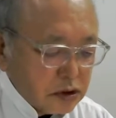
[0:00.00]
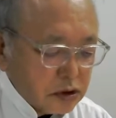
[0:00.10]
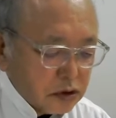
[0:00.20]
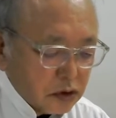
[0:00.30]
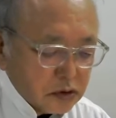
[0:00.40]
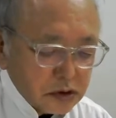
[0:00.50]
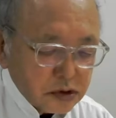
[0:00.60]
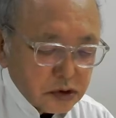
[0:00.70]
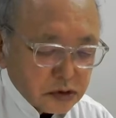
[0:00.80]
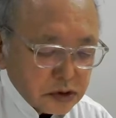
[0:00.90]
以上
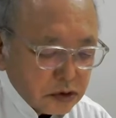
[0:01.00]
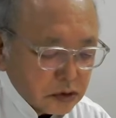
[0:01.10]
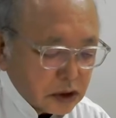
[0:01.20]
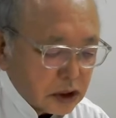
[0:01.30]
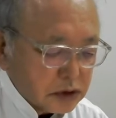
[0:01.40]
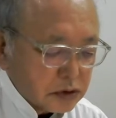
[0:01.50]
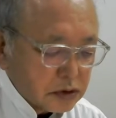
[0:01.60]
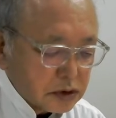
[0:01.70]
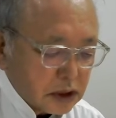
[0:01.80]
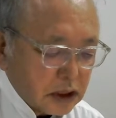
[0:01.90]
20億人を対象と
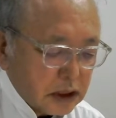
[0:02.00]
した